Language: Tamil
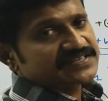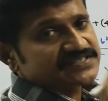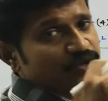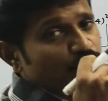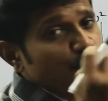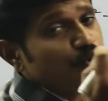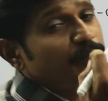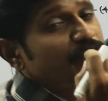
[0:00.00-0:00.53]
இல்லை
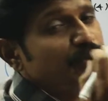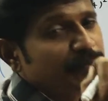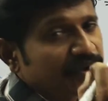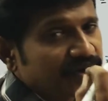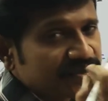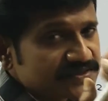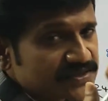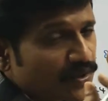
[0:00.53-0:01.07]
சவுண்டு மட்டும்
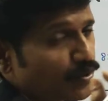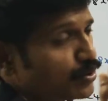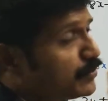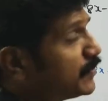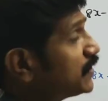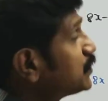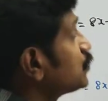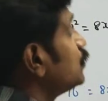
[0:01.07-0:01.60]
பாருங்கள்
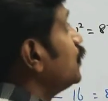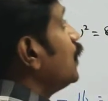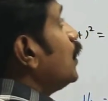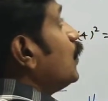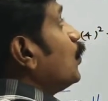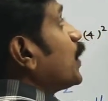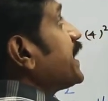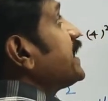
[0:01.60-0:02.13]
சவுண்டு மட்டும்
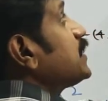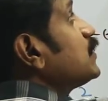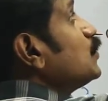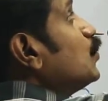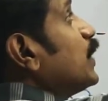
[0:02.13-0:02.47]
ஒய்க்கு